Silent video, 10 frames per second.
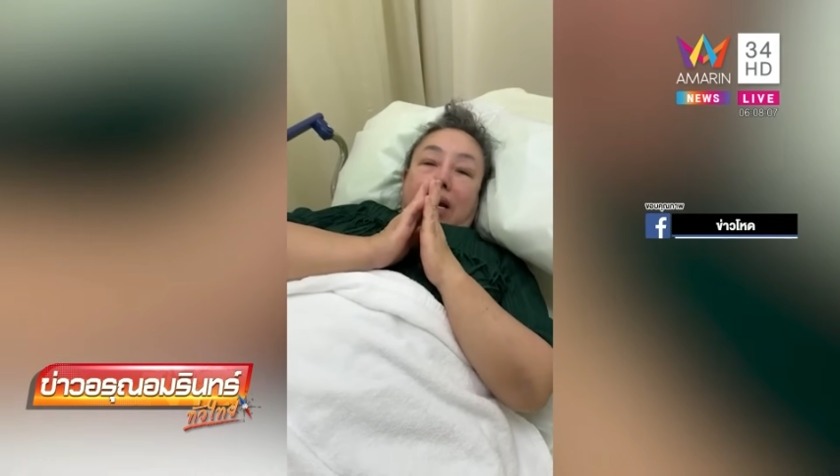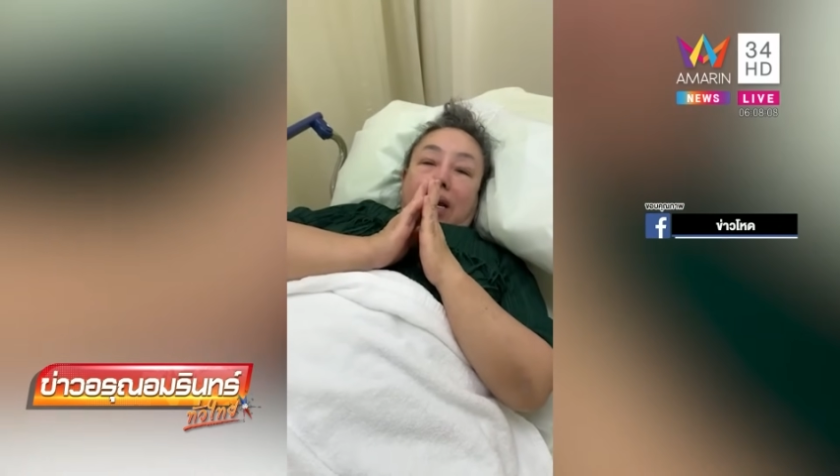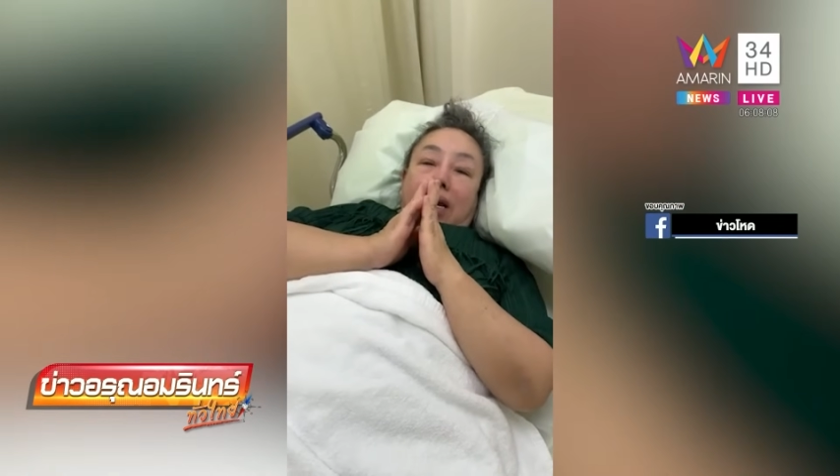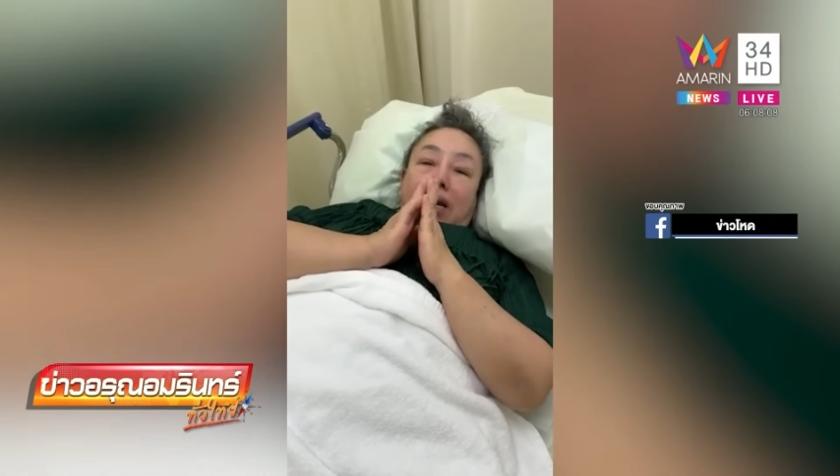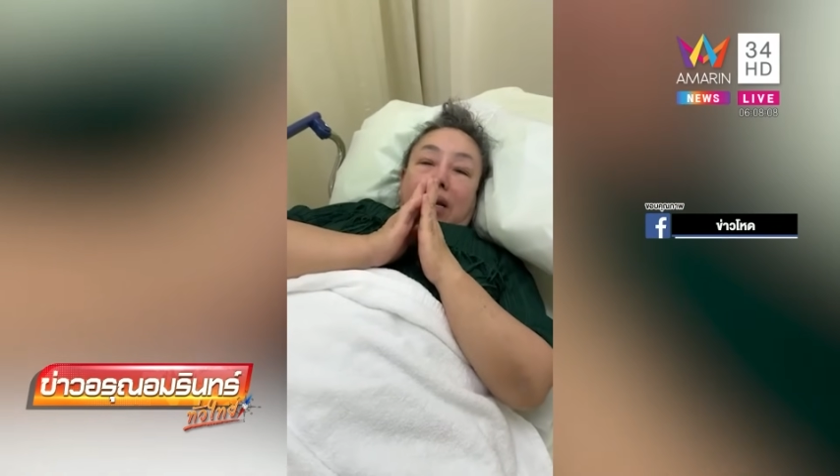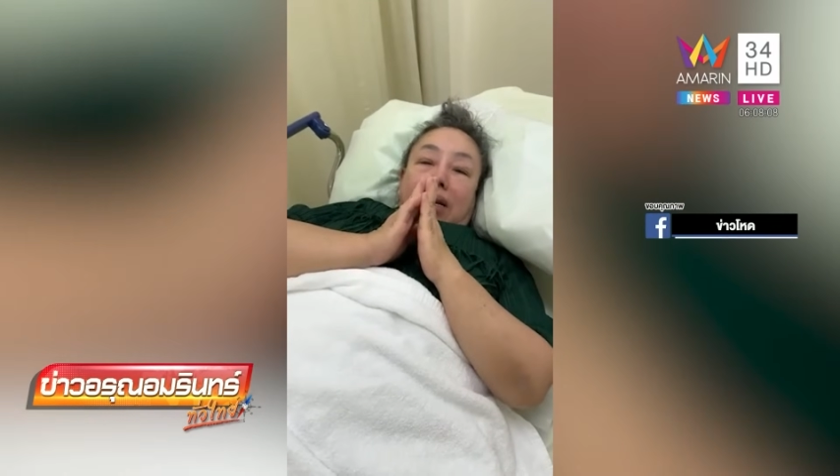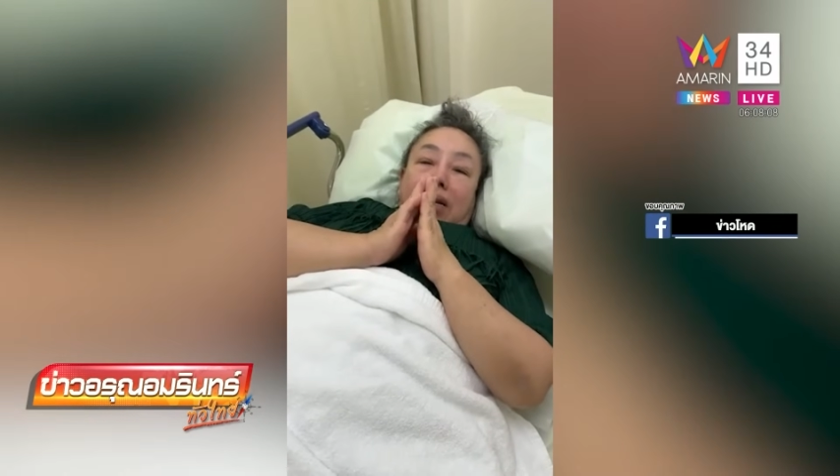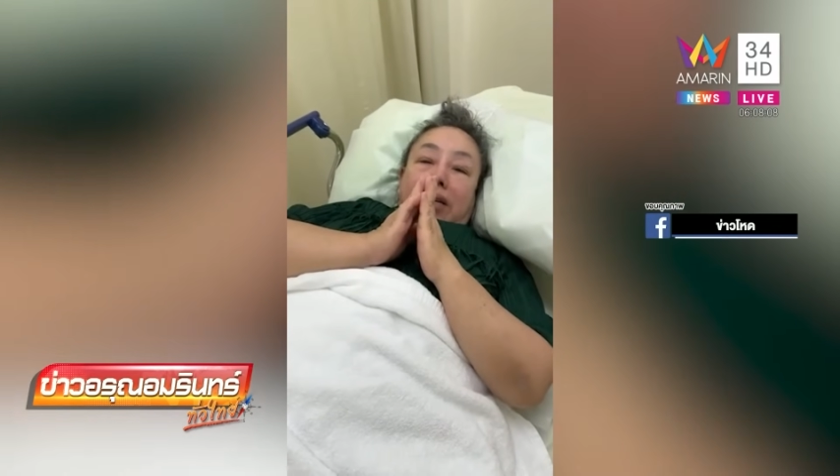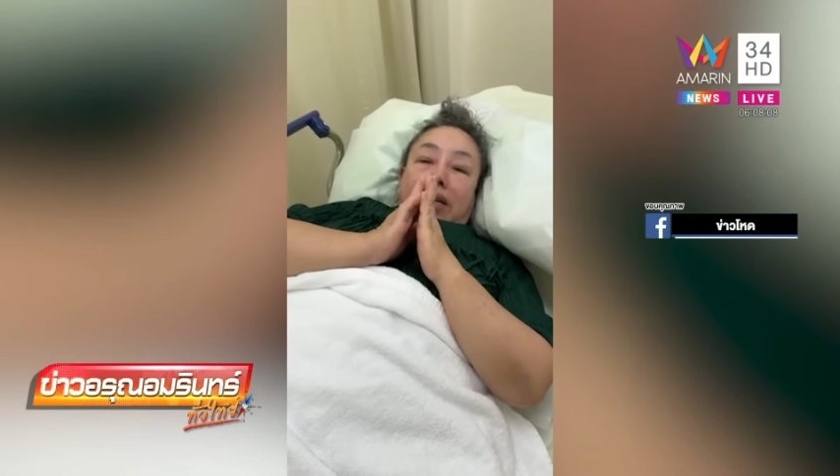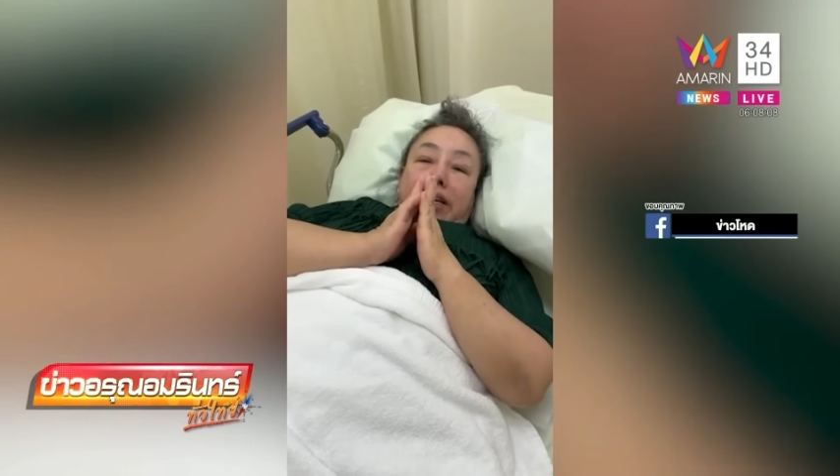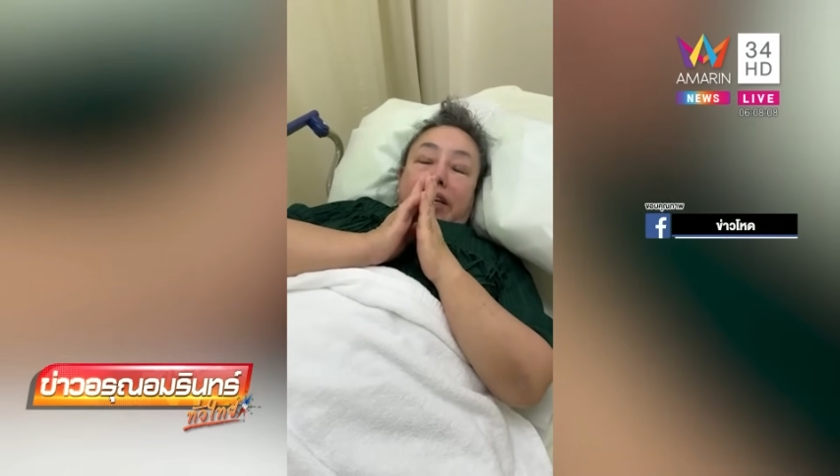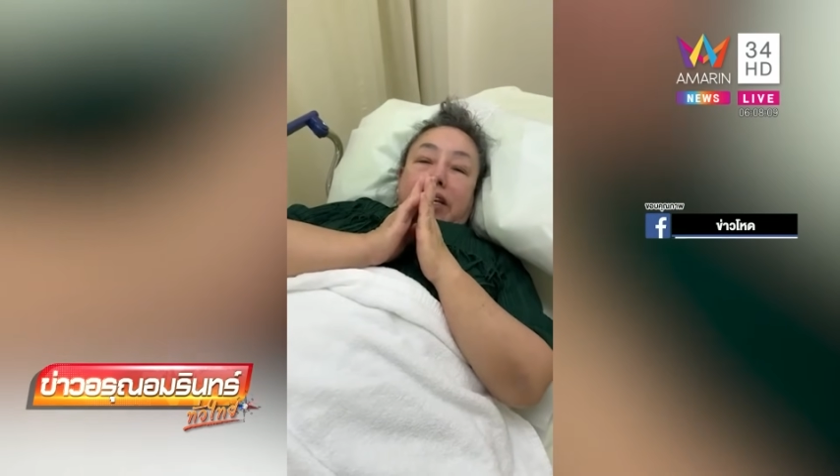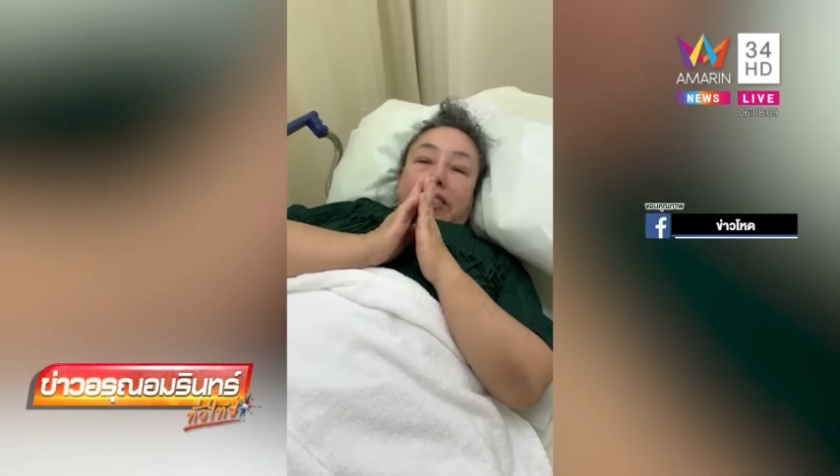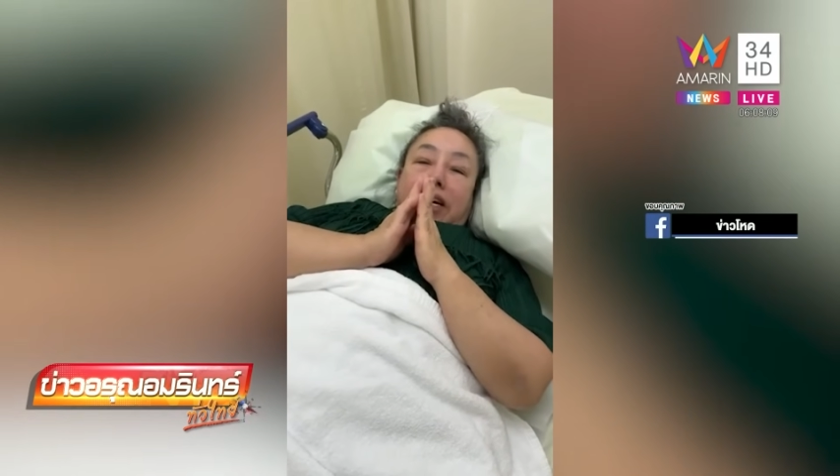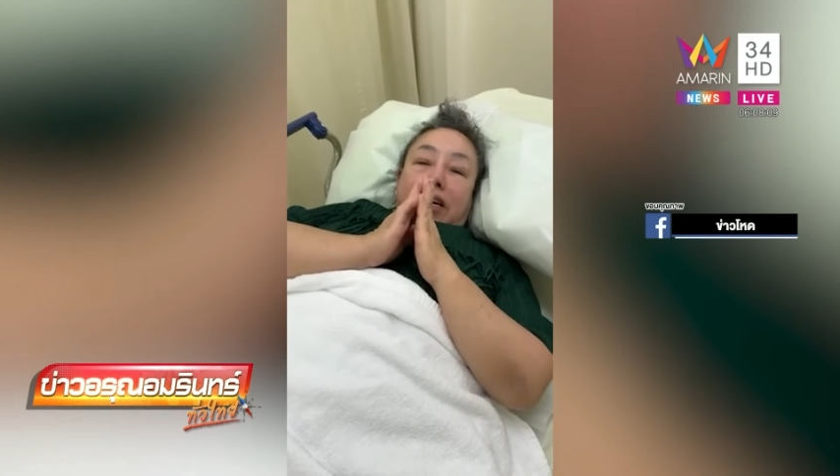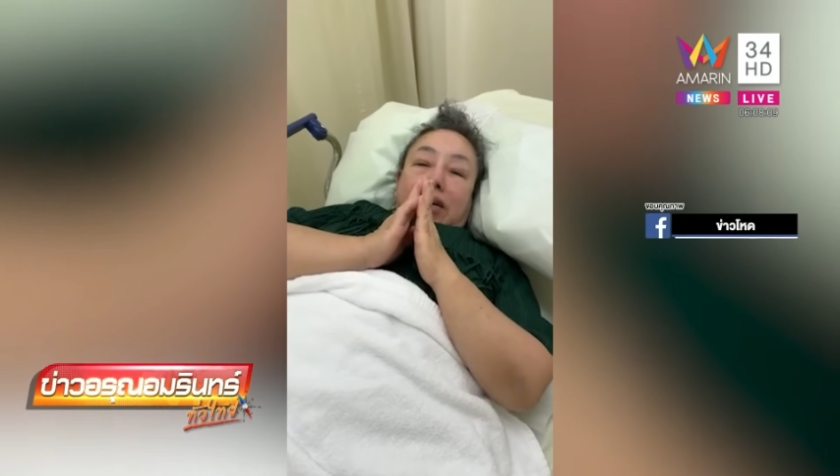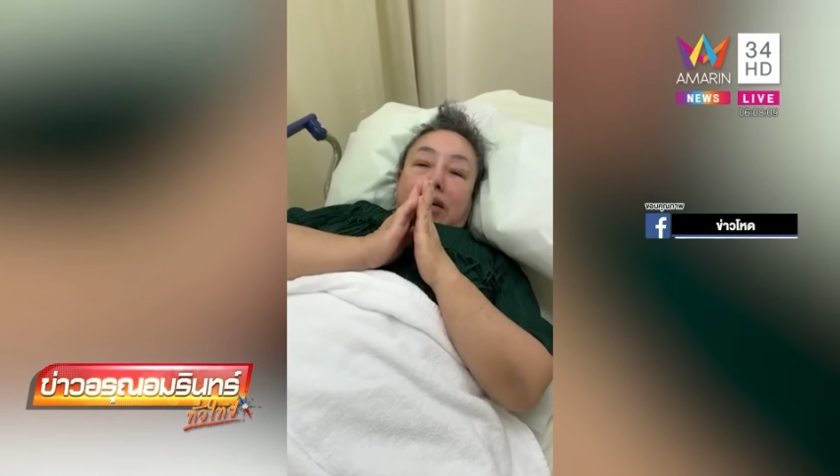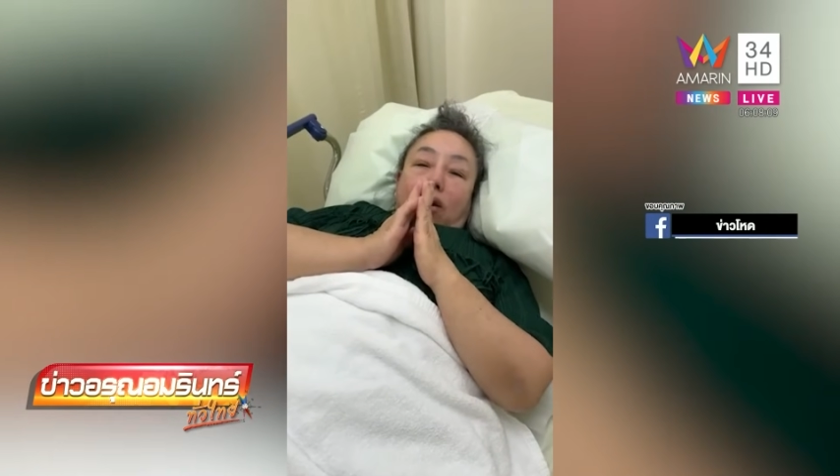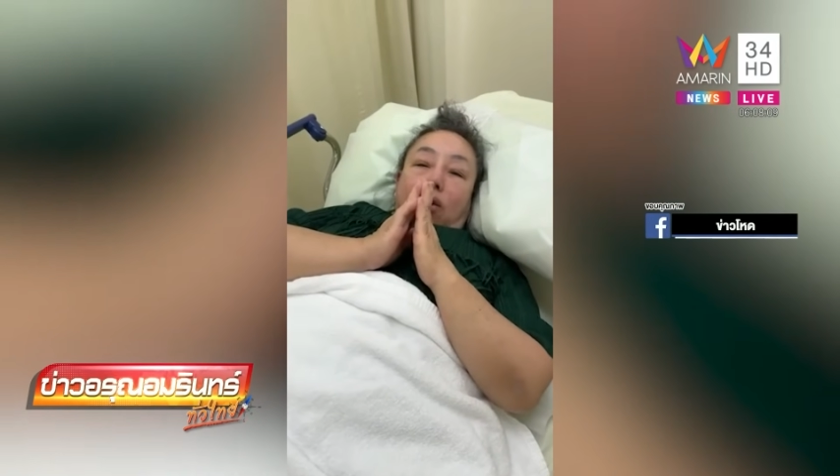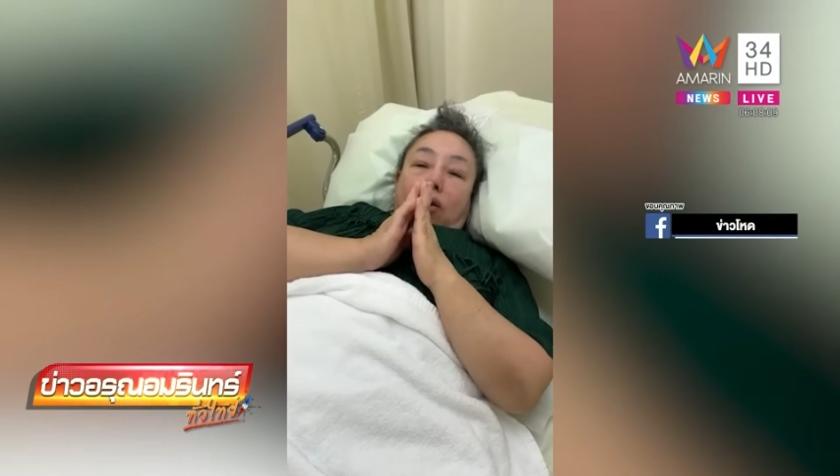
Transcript: นี่คือโรงพยาบาลพญาไท